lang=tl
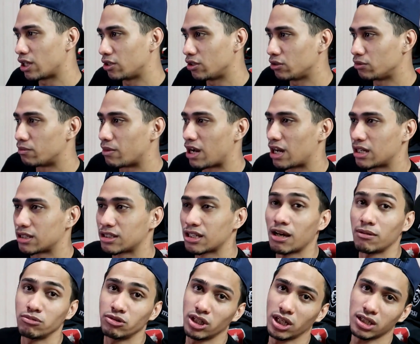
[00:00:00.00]
ano, yung mga
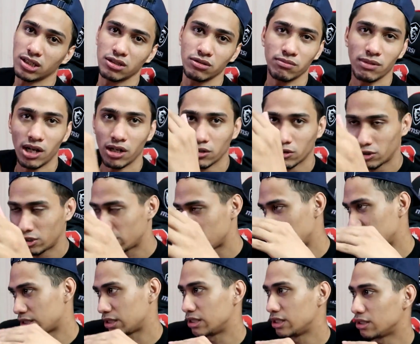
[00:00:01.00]
subjects, yung mga
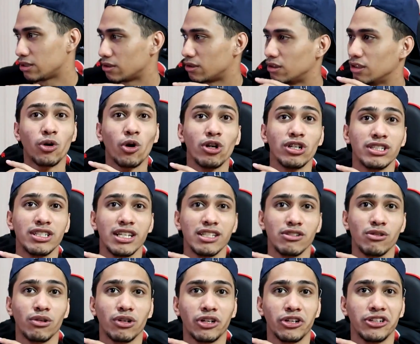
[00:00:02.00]
courses dito. Courses
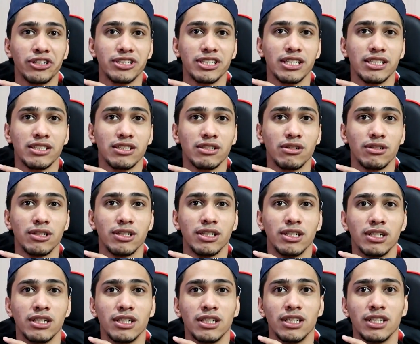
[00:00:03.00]
or curses? Or
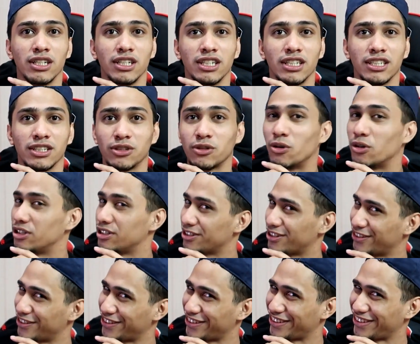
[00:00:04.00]
Course. course,
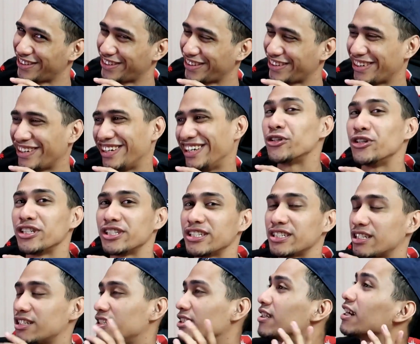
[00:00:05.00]
ah.
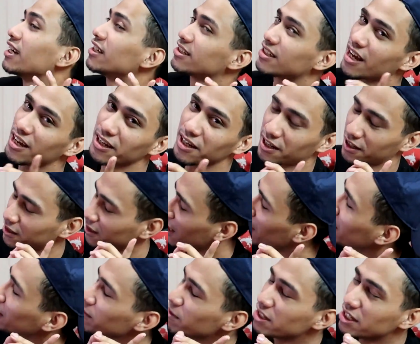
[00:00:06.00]
Curses kasi guys, ah, ang,
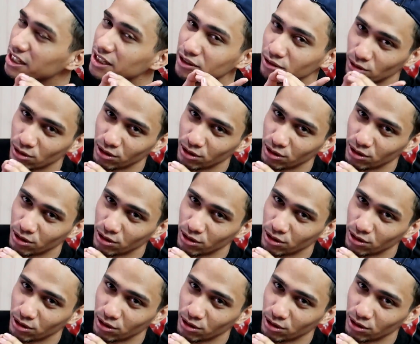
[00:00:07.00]
ang meaning